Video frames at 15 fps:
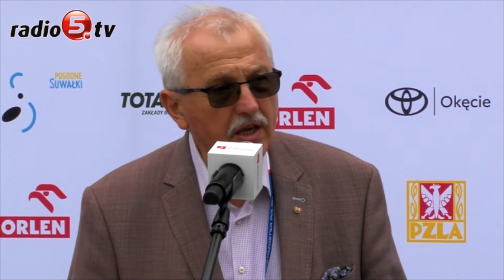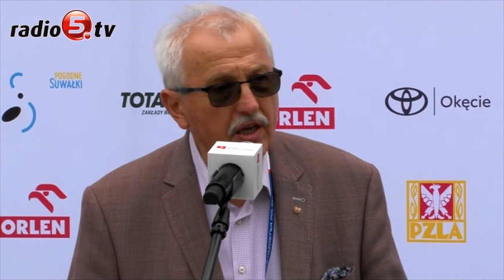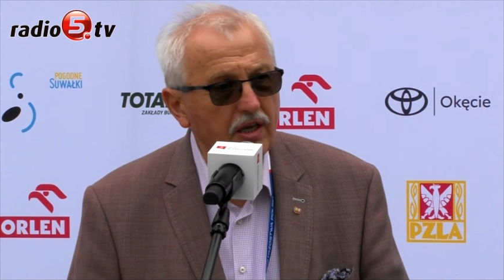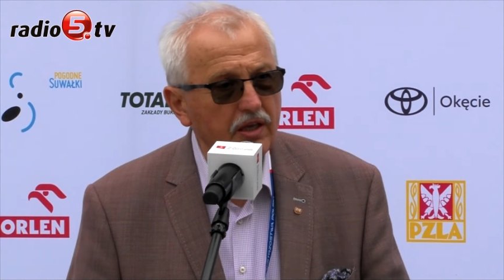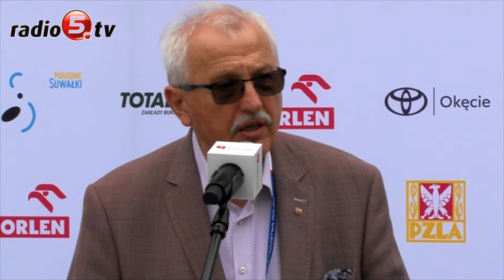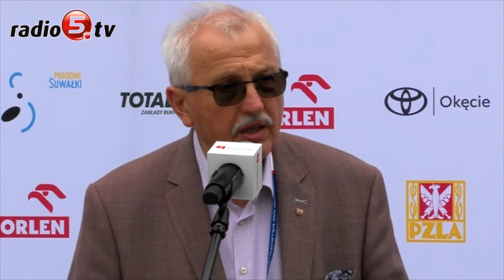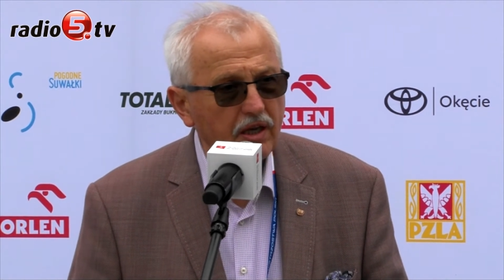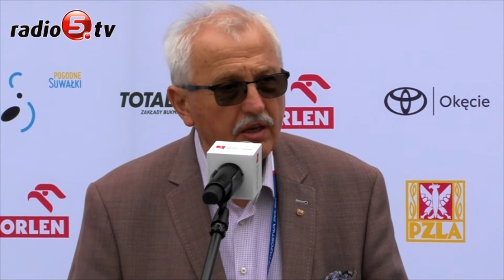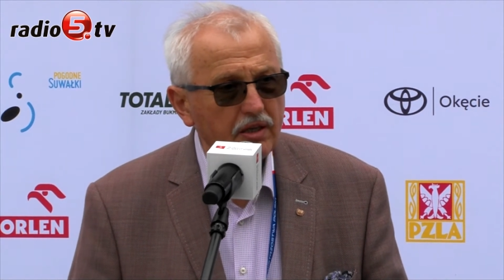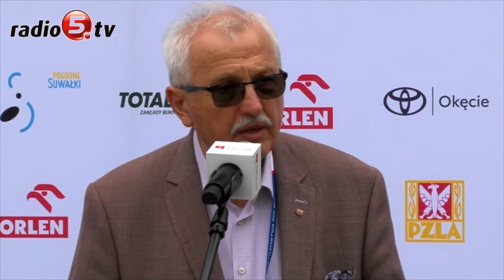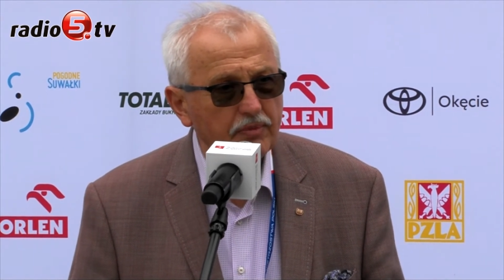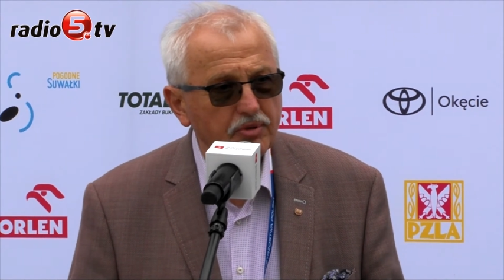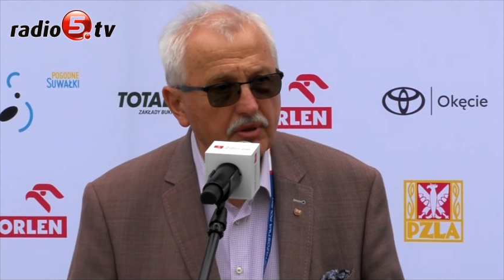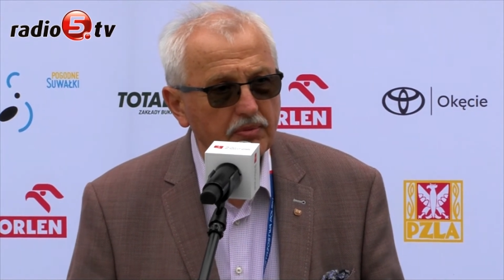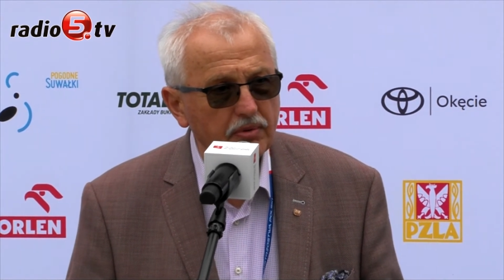i nikt
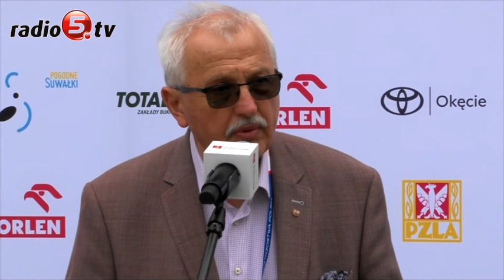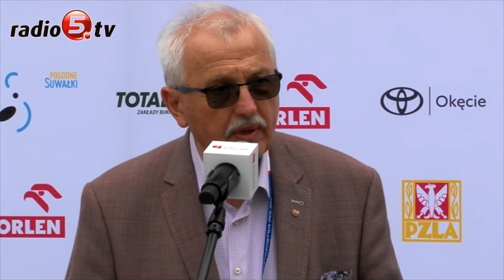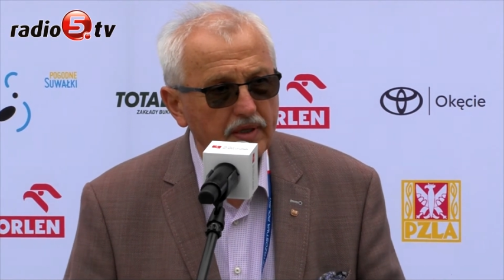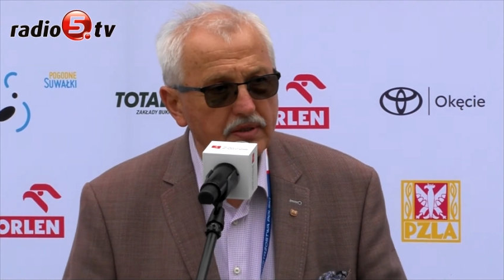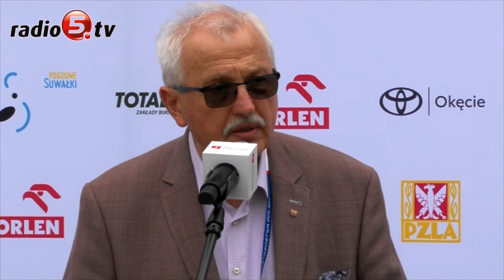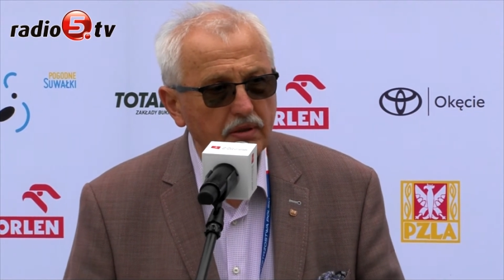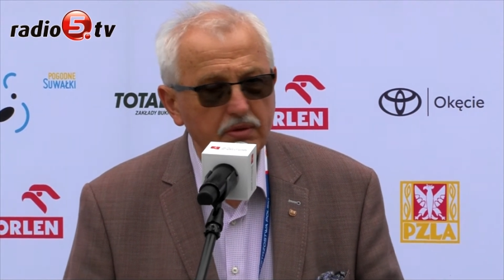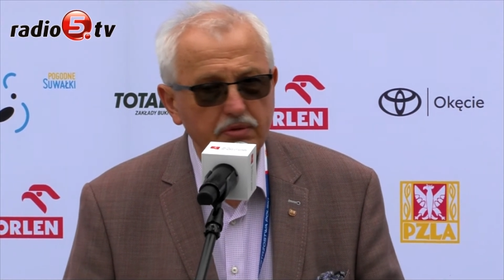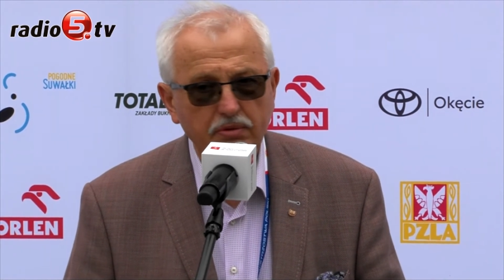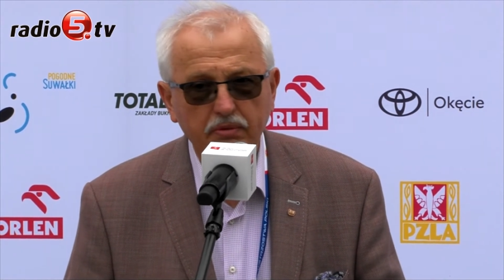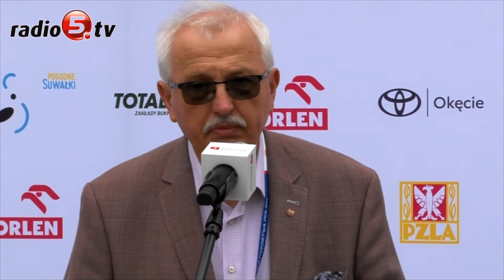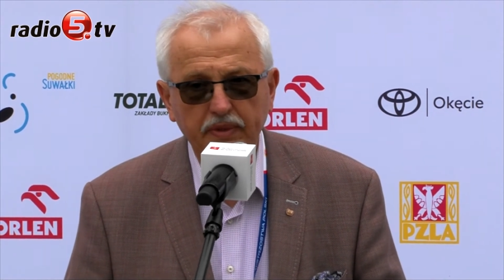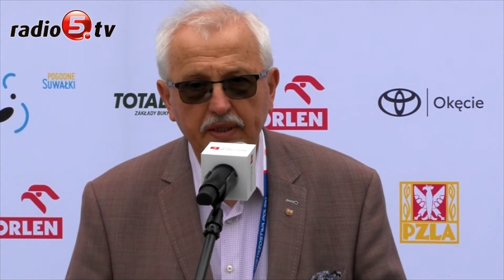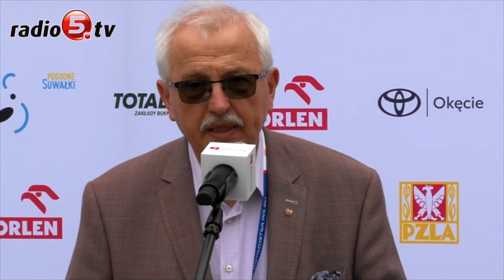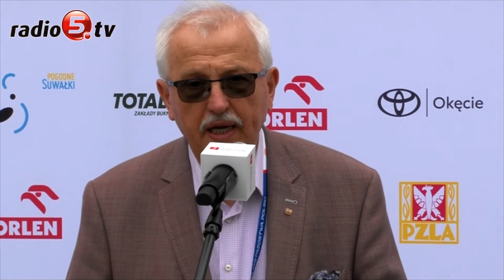nie przebił nas
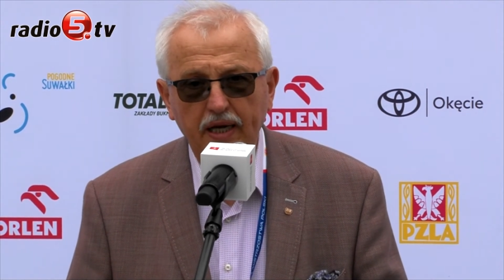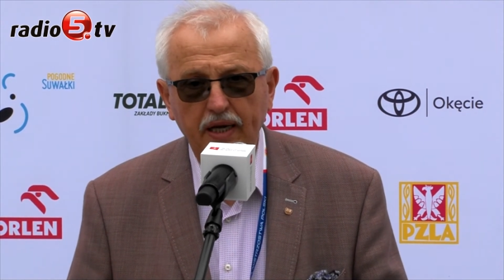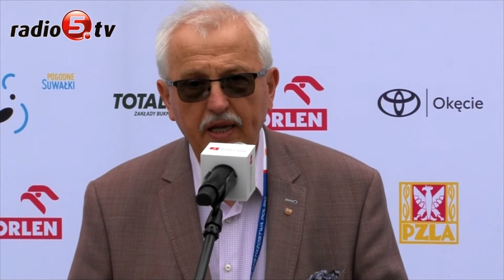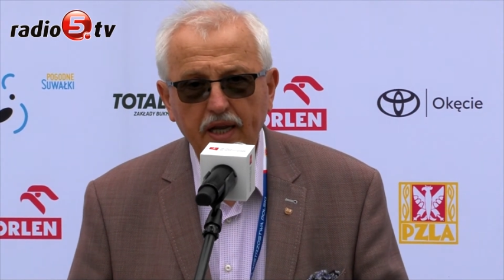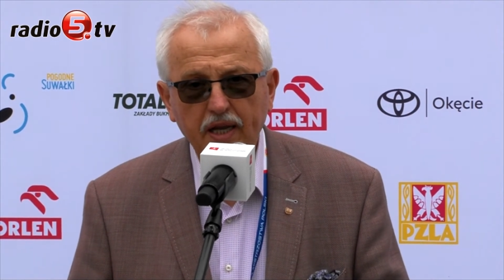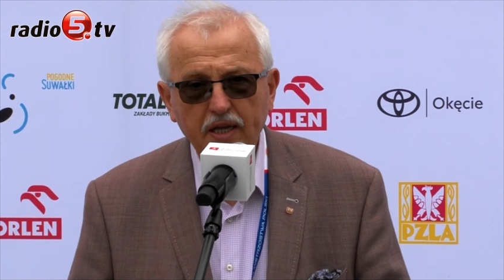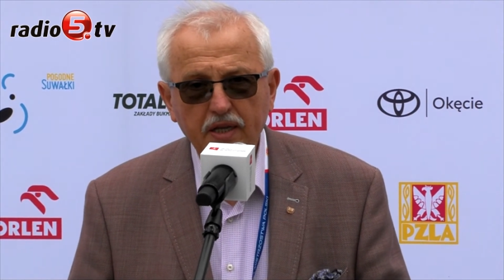ilością medali.